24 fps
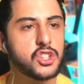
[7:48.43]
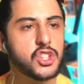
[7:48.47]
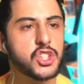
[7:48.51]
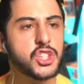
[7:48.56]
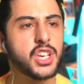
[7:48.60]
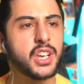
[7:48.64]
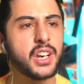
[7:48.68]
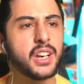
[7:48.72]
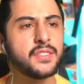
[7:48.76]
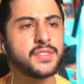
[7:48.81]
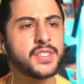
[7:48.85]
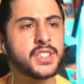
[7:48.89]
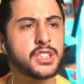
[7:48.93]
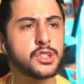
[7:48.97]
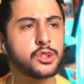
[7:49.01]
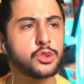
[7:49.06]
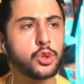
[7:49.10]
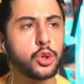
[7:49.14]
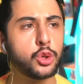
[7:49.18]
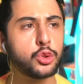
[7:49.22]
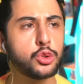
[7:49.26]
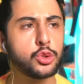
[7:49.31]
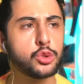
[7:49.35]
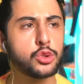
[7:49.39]
Şerefsiz
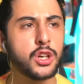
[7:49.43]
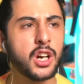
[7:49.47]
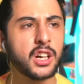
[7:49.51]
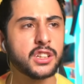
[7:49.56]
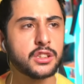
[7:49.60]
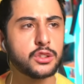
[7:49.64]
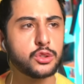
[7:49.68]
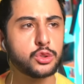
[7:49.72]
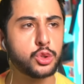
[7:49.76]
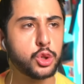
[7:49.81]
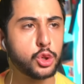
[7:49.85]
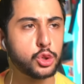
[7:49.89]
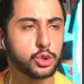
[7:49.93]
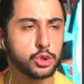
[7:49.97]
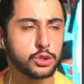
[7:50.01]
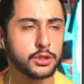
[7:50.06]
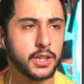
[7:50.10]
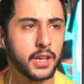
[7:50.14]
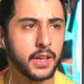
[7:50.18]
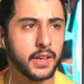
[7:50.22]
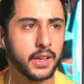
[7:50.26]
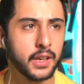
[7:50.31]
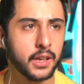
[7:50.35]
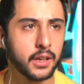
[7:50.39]
kötü kadın çocuk
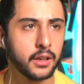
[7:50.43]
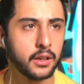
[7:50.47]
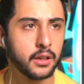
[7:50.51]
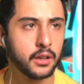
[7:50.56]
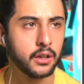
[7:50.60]
seni.